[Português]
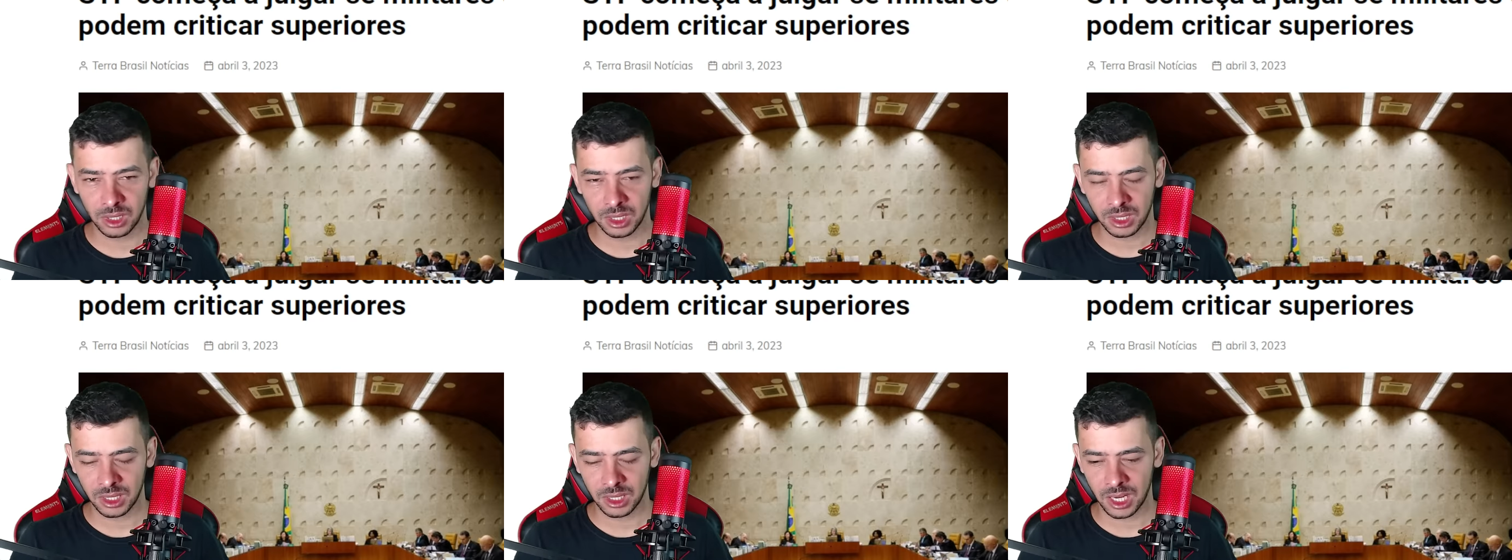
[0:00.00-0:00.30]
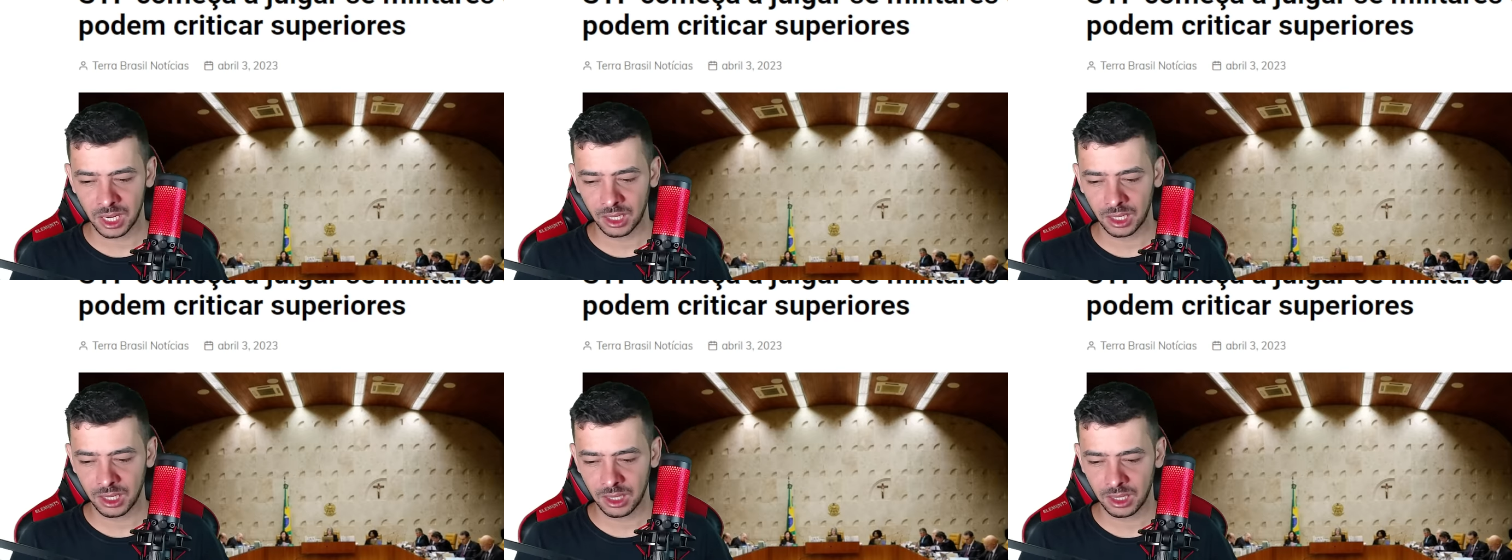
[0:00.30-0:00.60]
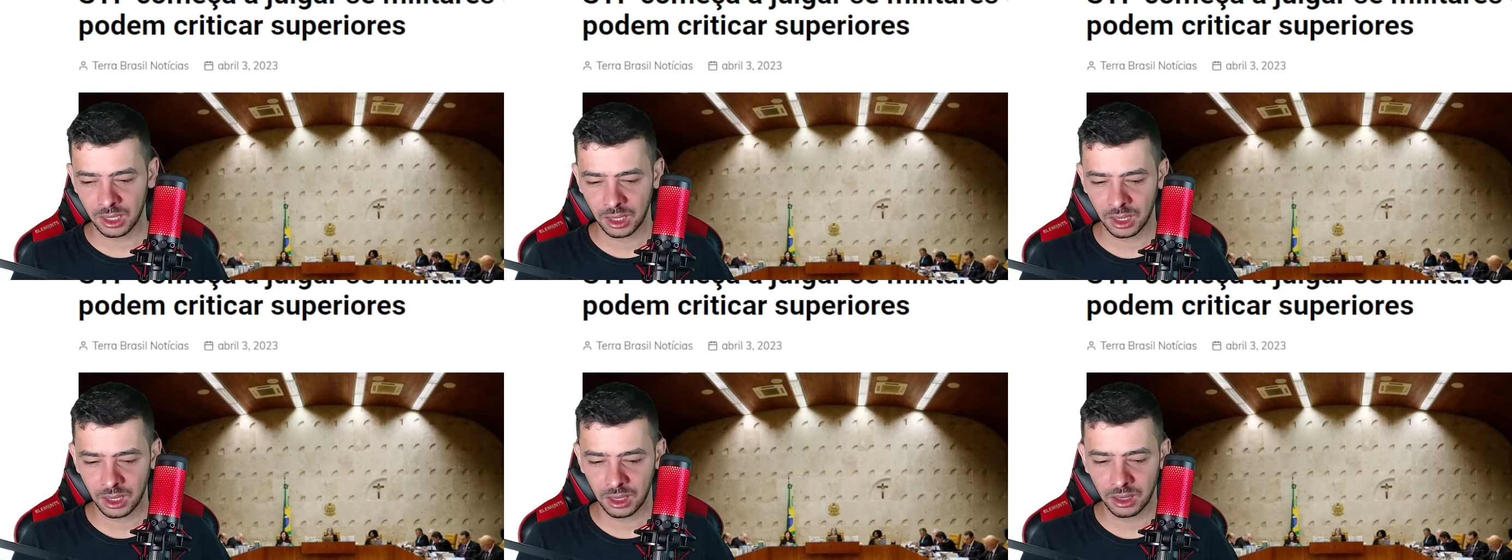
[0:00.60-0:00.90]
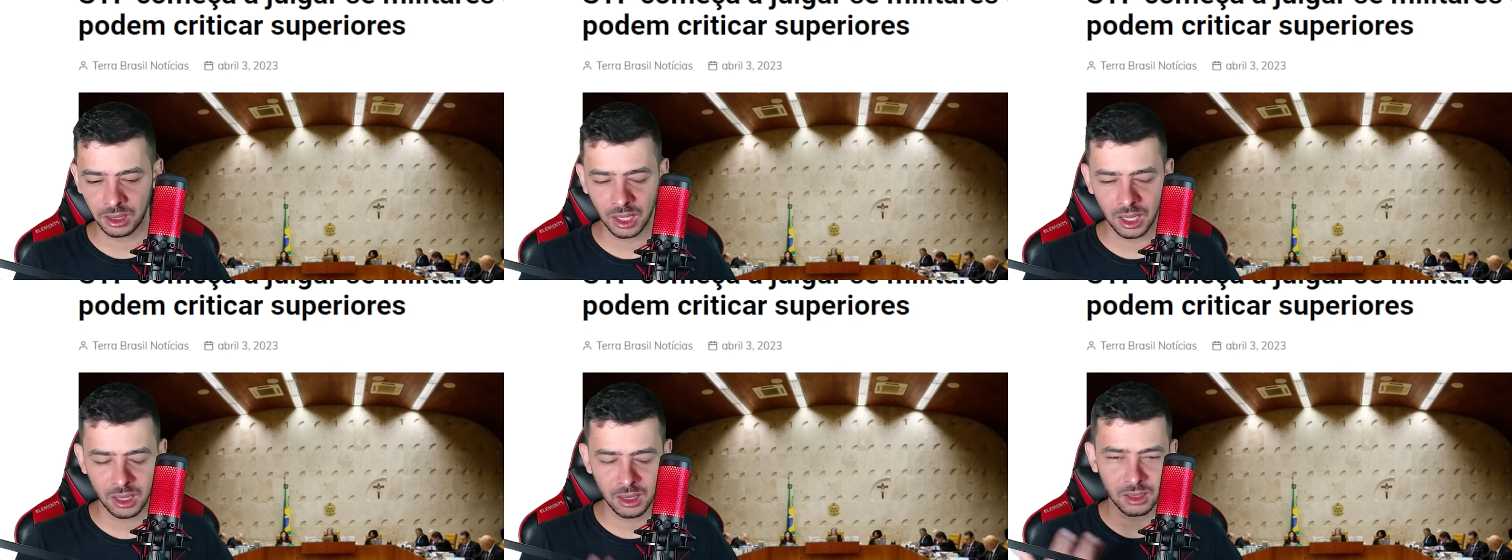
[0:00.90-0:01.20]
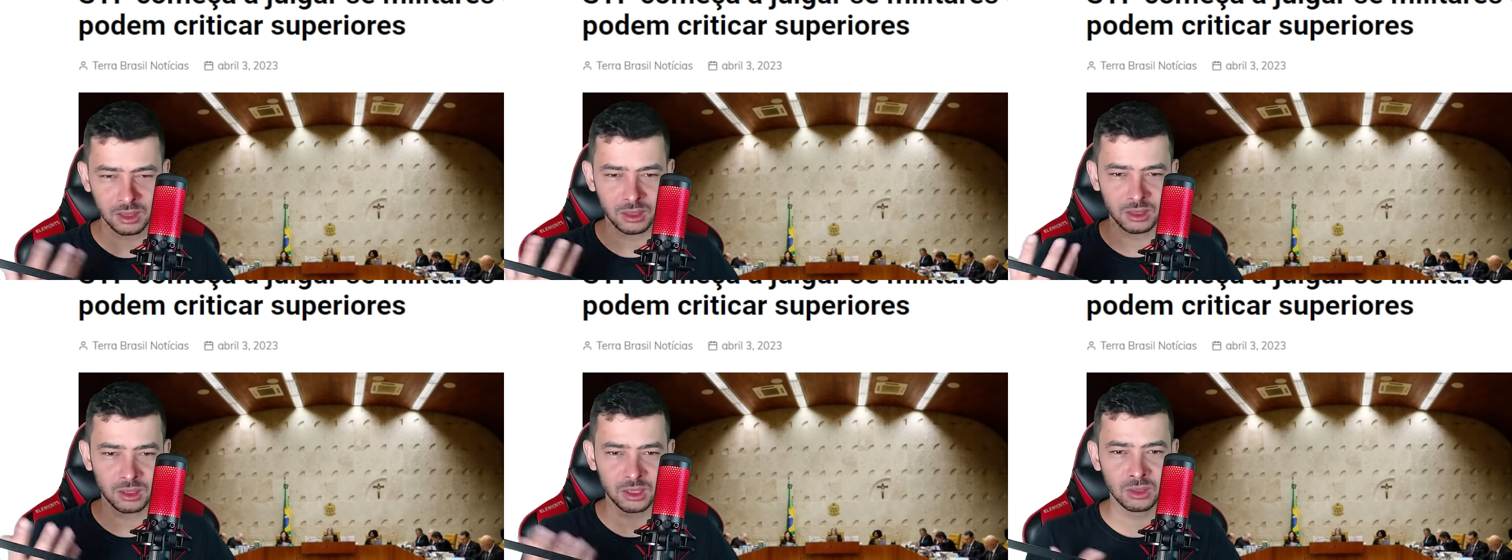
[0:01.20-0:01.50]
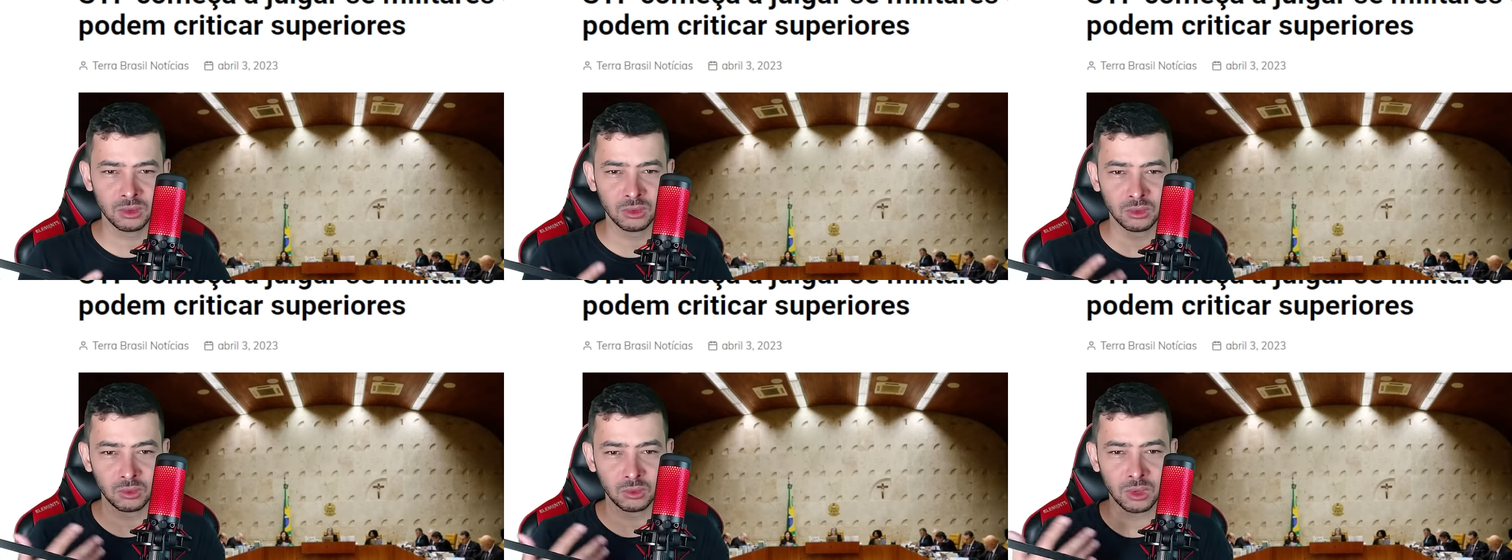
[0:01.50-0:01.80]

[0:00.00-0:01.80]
Será que tem eu,